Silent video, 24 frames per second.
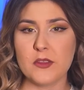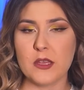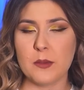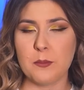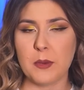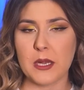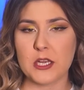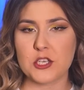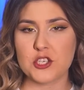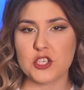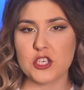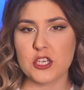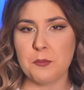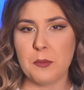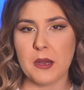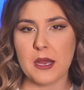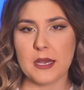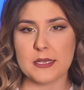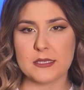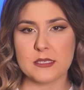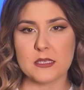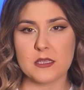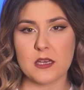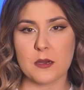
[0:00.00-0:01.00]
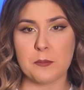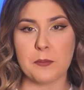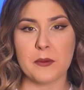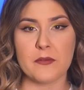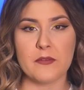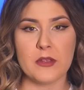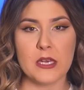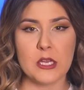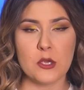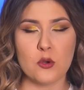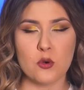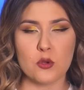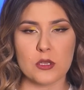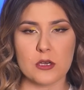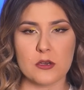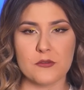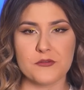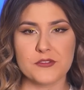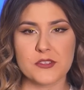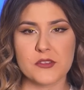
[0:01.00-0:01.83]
в небольших магазинах-павильонах.